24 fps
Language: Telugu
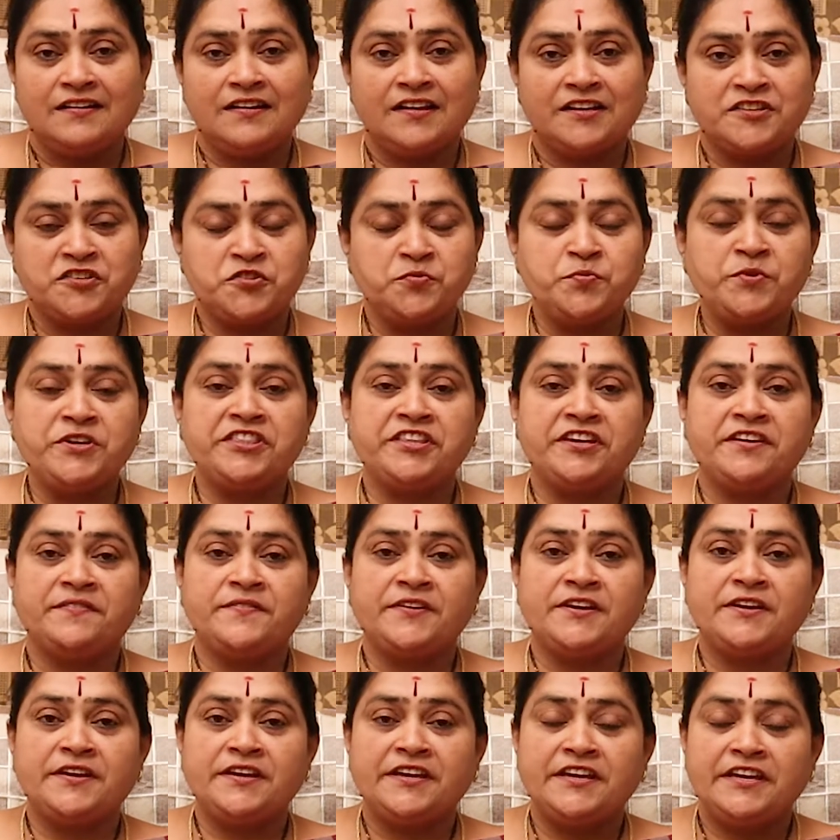
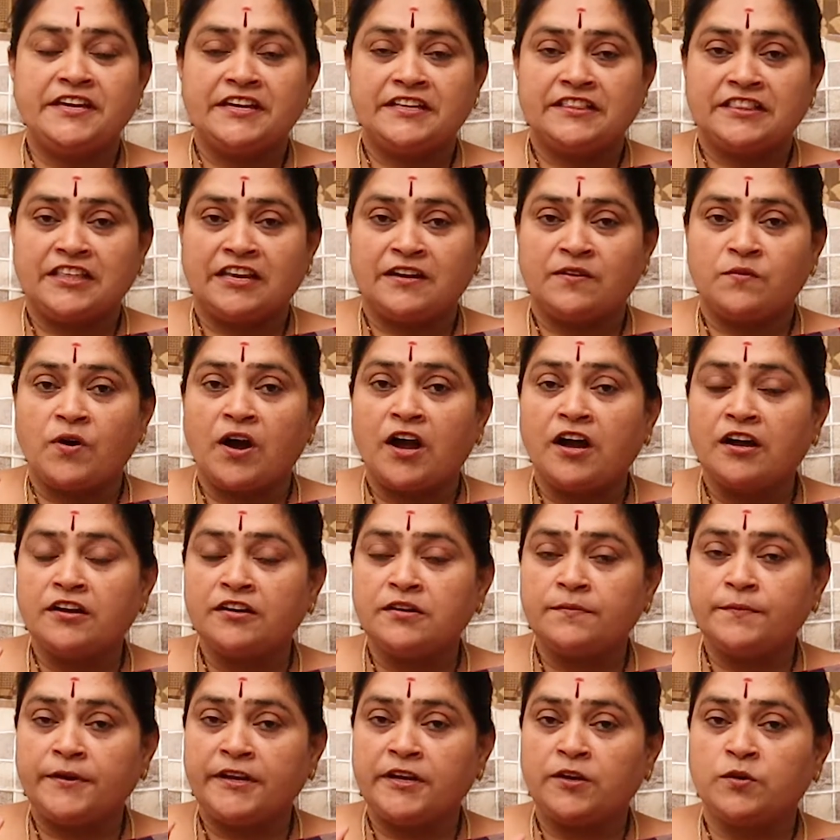లక్ష్మీదేవి తన
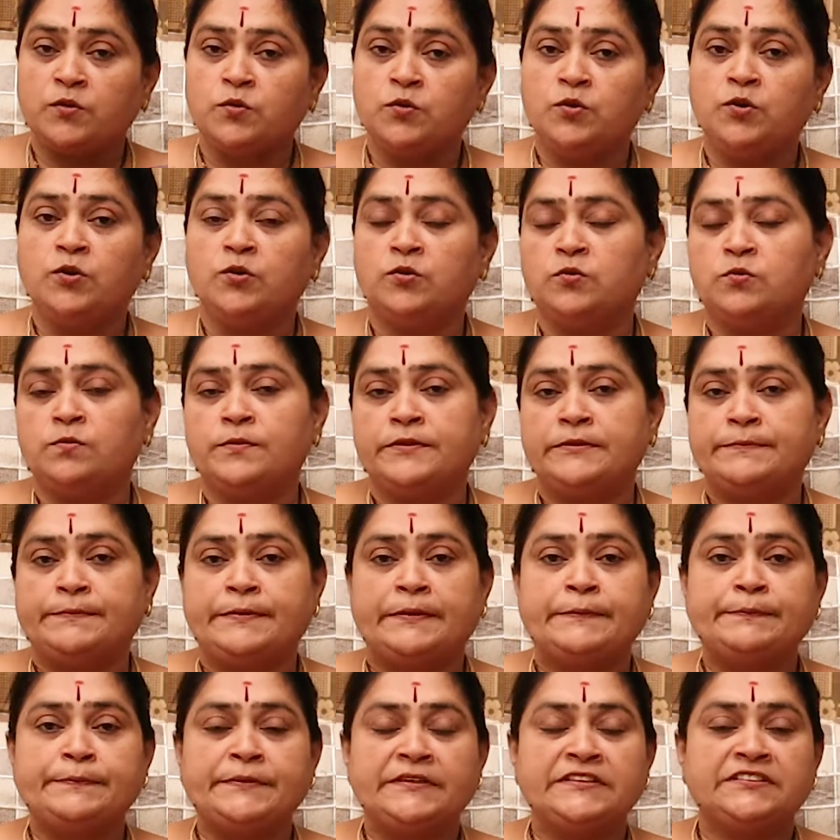వాహనమైన గుడ్లోబూమను
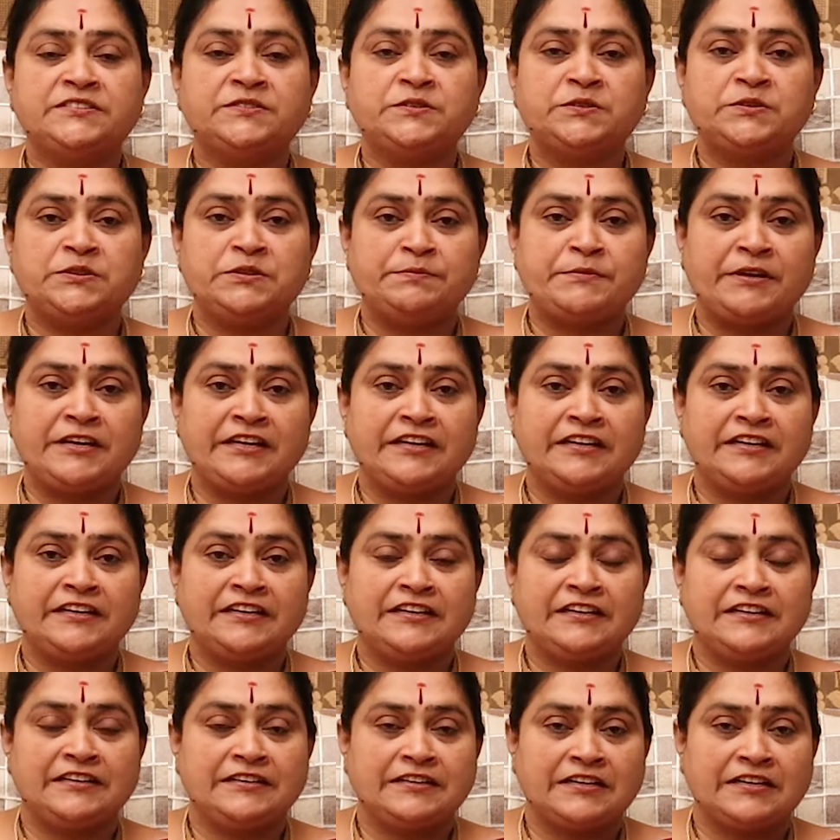పంపిస్తుంది మనకి
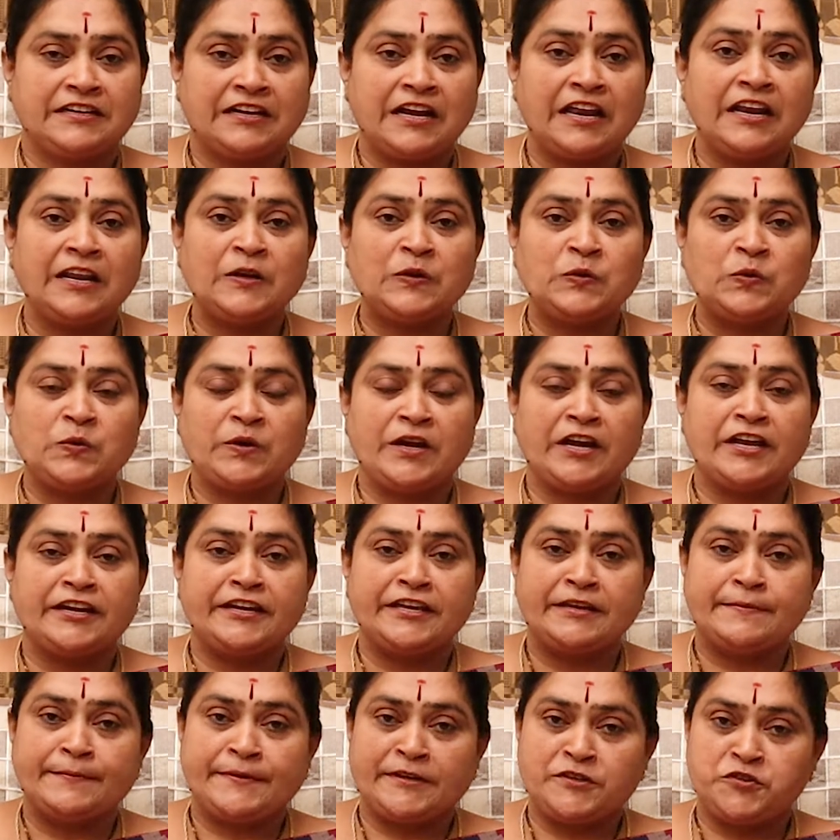కళలో
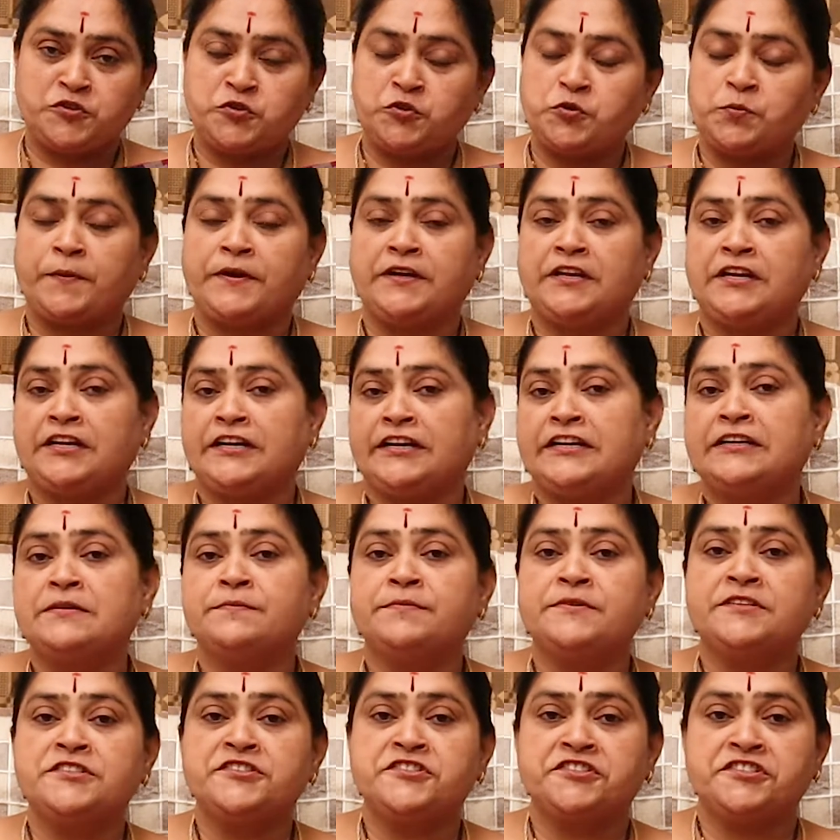కానీ మన చుట్టుపక్కల
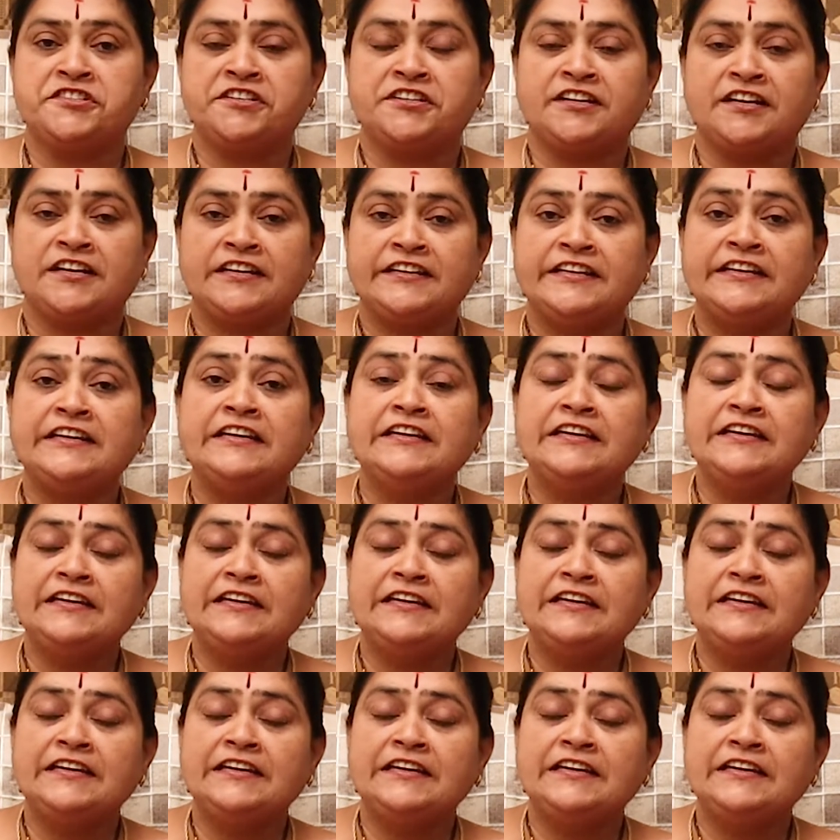కనిపించినా కానీ